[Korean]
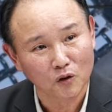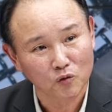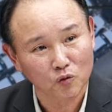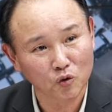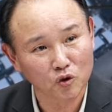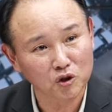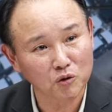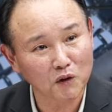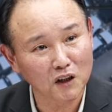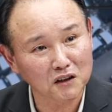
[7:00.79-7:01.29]

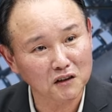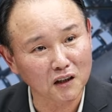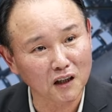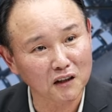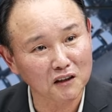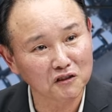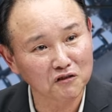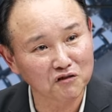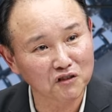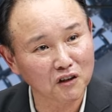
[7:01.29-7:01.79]
도시바
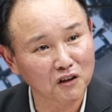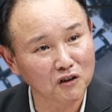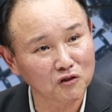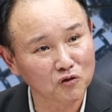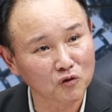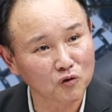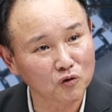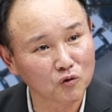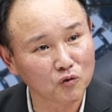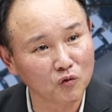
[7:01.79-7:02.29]
잘
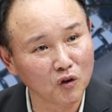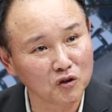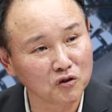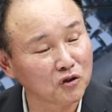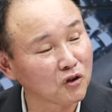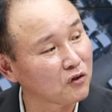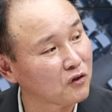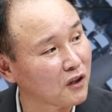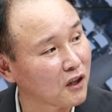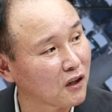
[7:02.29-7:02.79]
인수해가지고
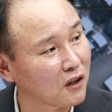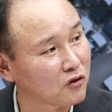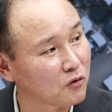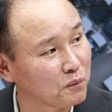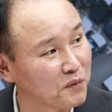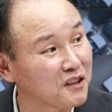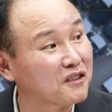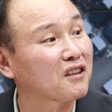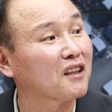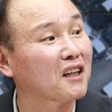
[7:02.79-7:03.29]
원전 해가지고
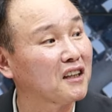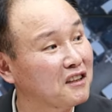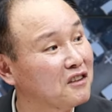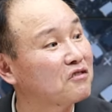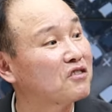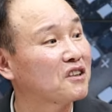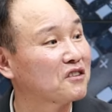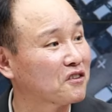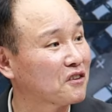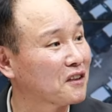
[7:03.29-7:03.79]
비싸게
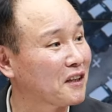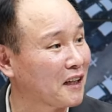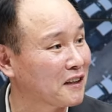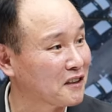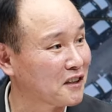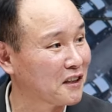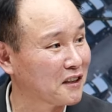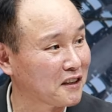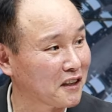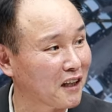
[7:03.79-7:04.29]
인수했어요
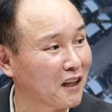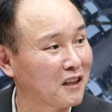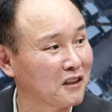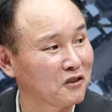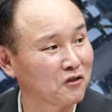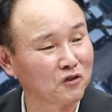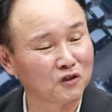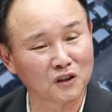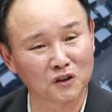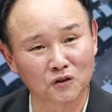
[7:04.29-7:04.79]
당시에 제가
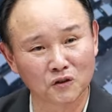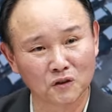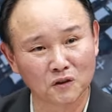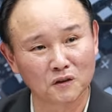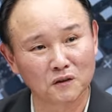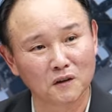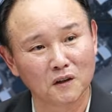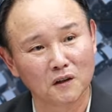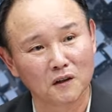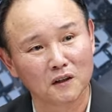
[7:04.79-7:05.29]

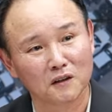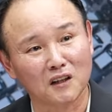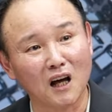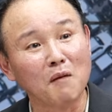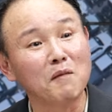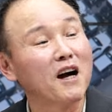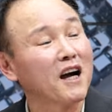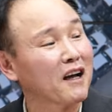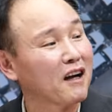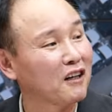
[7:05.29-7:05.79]
알기로는 다
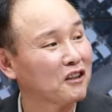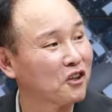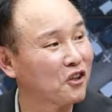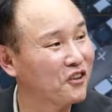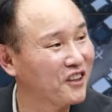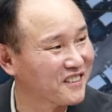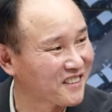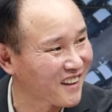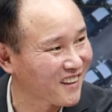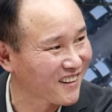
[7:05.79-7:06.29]
망해가서
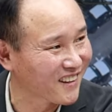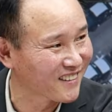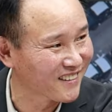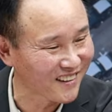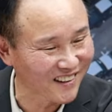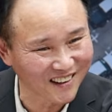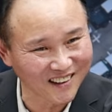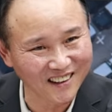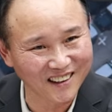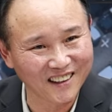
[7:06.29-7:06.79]
회사를
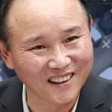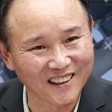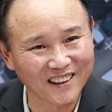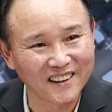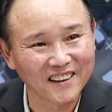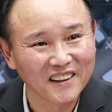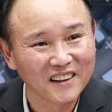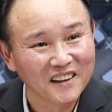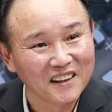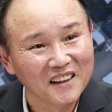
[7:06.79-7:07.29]
갔다가
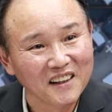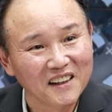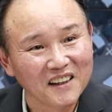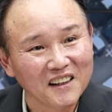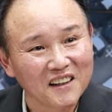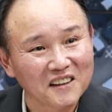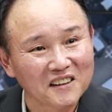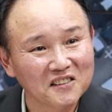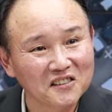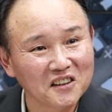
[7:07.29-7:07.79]

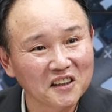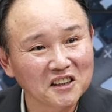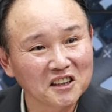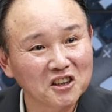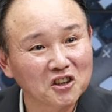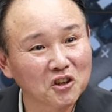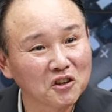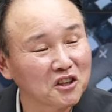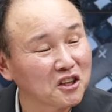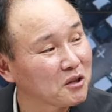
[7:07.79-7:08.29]
근데
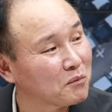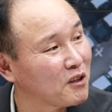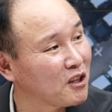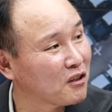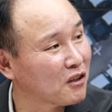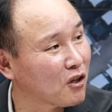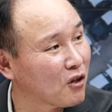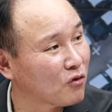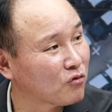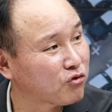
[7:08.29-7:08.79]

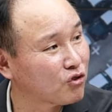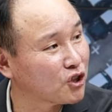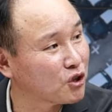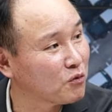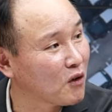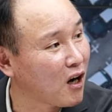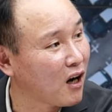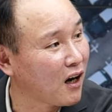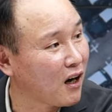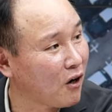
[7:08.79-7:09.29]
2011년에
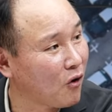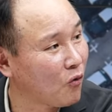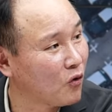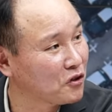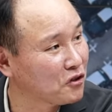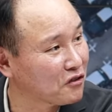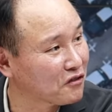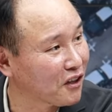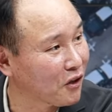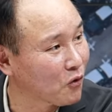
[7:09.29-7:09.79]
후쿠시마
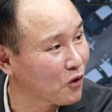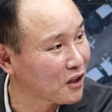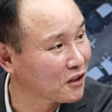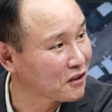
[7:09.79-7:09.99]
원전 사고